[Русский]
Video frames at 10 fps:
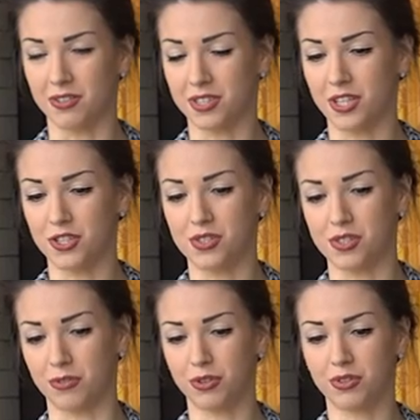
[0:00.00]

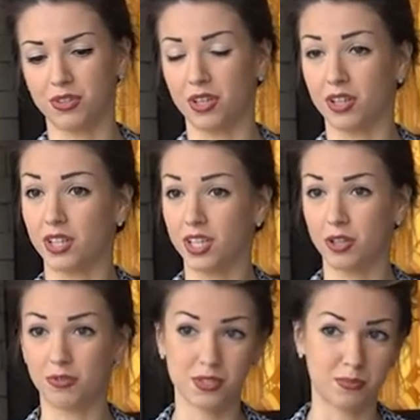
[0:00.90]
Скажите, вот э,
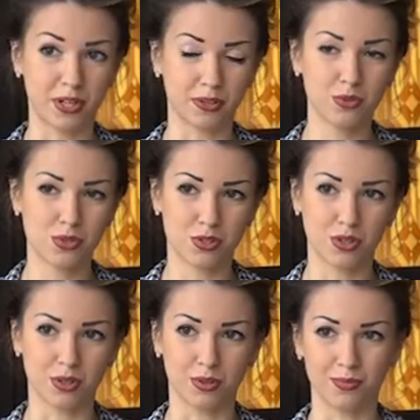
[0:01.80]
какие у вас
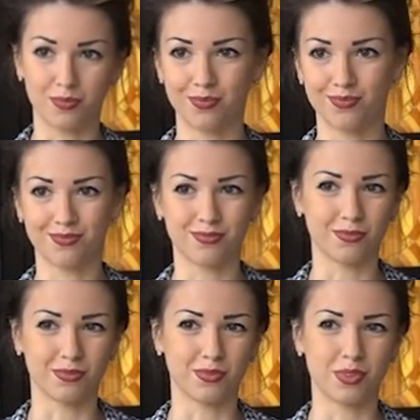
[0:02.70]
прогнозы
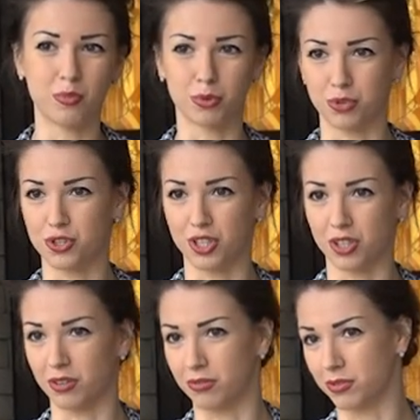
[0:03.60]
на
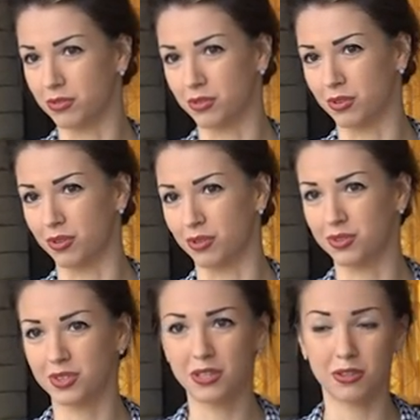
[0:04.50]
будущее? Вот,
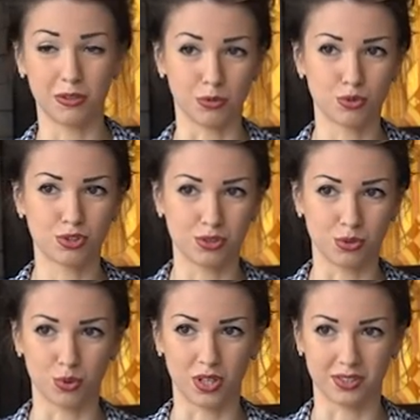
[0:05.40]
э, станет ли лучше
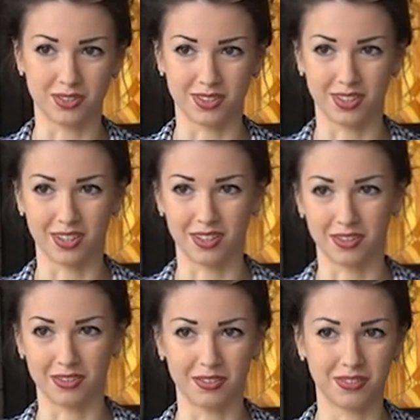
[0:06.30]

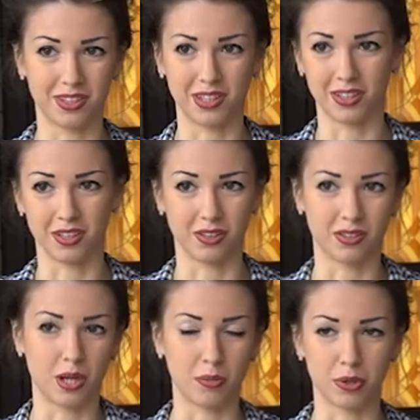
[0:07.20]
ситуация или
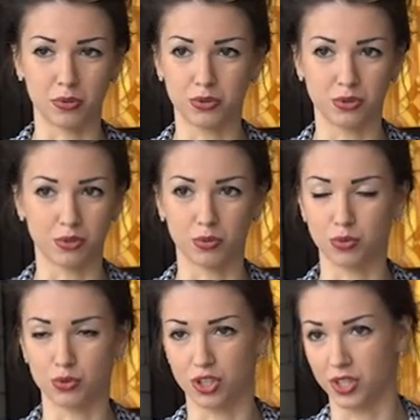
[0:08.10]
наоборот
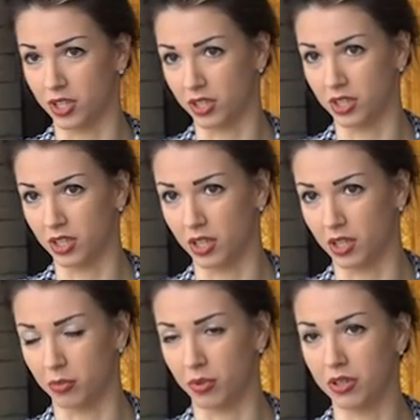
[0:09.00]
ухудшения
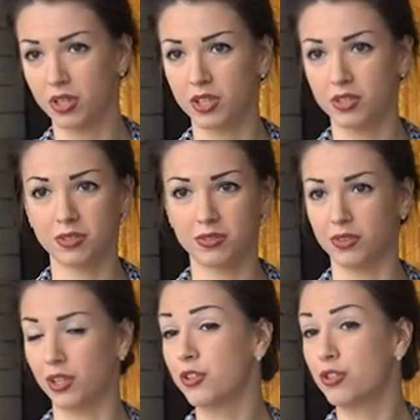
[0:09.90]
какие-либо?
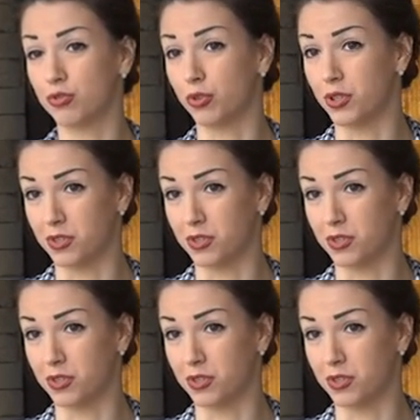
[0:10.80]
Или ничего не